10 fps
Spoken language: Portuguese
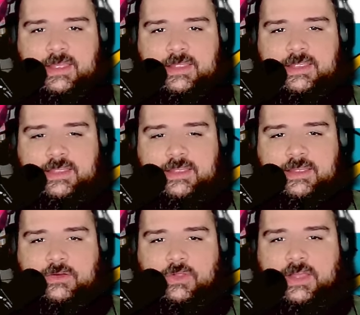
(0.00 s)
Né,
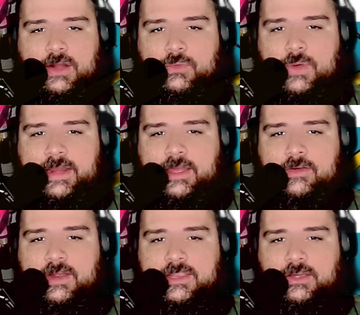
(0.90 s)
e colocaram um
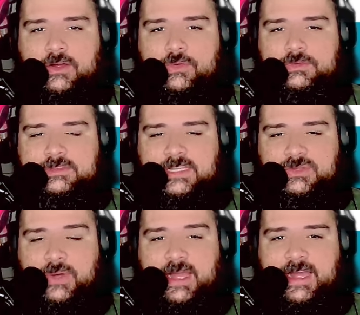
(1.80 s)
anão aqui, ó, com
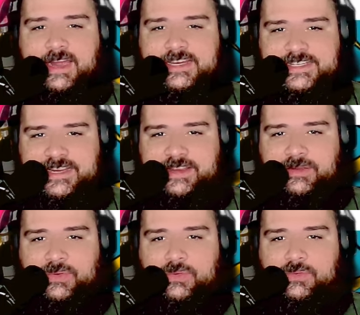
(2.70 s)

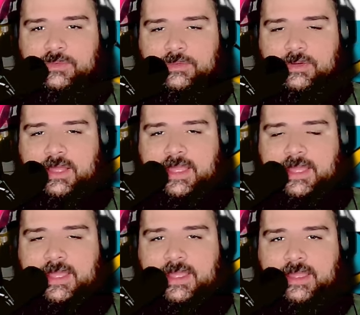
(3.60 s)
tatuagem, com,
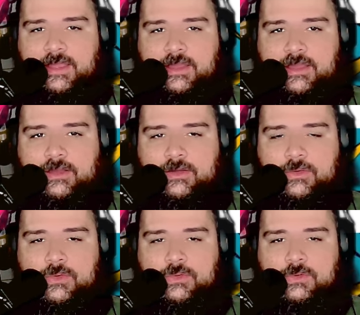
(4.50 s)

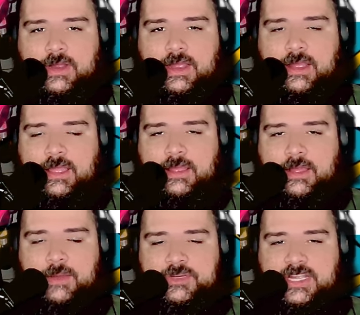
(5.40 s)
é, com
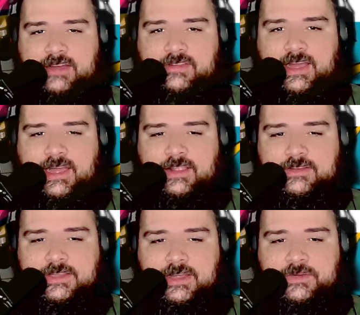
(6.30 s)
é, rabo de
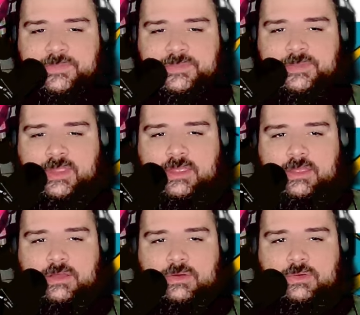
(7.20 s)
cavalo e tal.
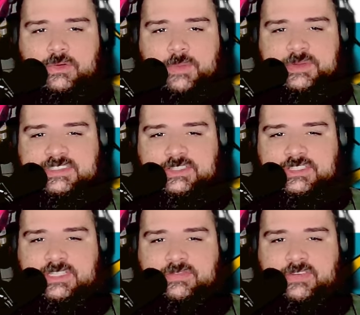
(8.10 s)
O
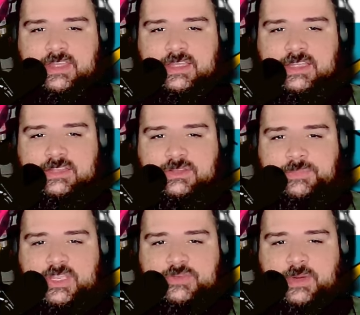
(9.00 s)
apresentador TV
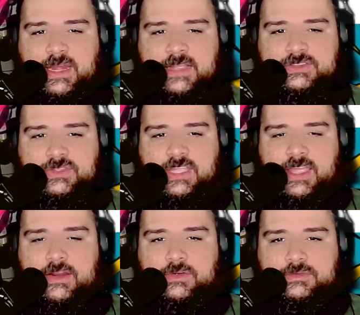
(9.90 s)
de peixe palhaço
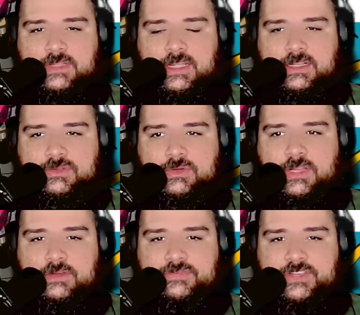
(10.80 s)
Canon, né,
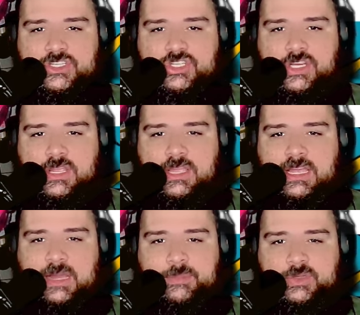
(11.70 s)
do Clownfish,
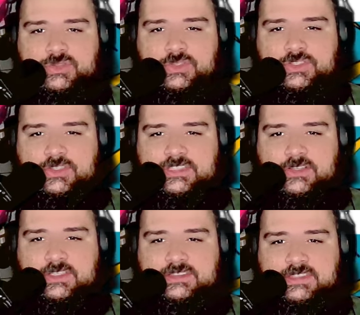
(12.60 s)
apontou que
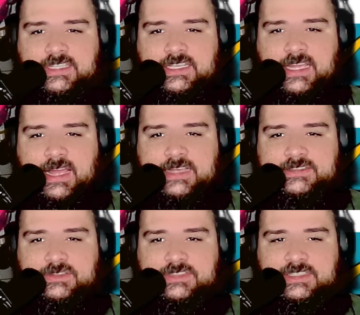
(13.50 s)
dois anões que
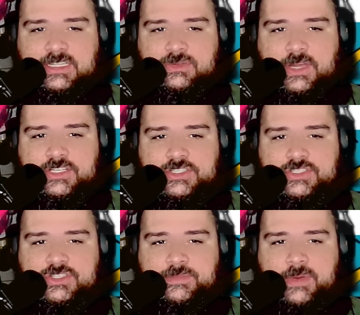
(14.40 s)
assam têm
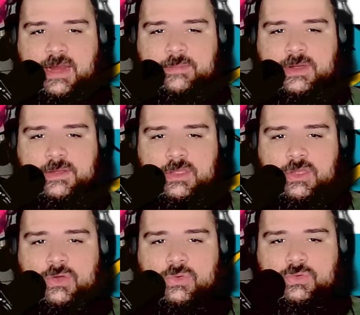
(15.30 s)
tatuagens de barba
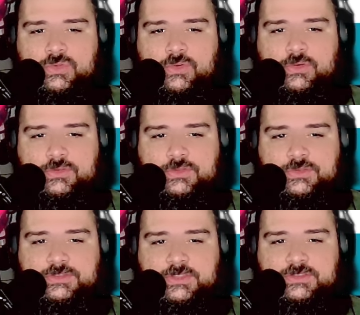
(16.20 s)
um do
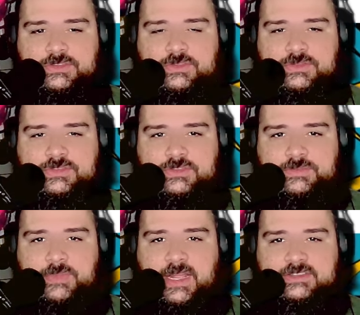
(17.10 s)
outro nos seus, nos
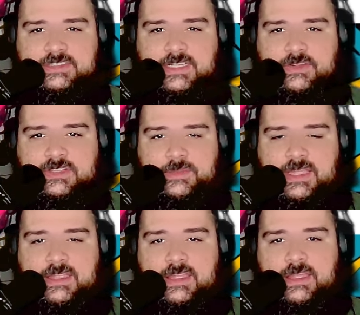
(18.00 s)
seus braços. Escreveu
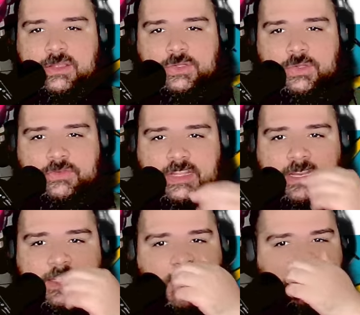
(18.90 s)
também, no
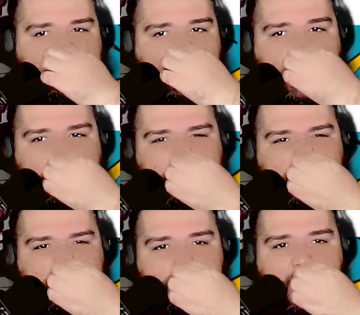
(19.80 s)
novo DNA dele, são
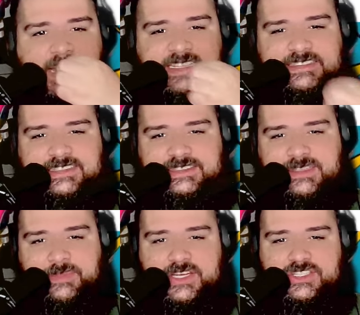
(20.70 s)
hipsters
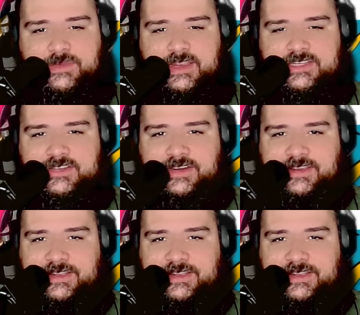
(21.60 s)
baristas, aparentemente.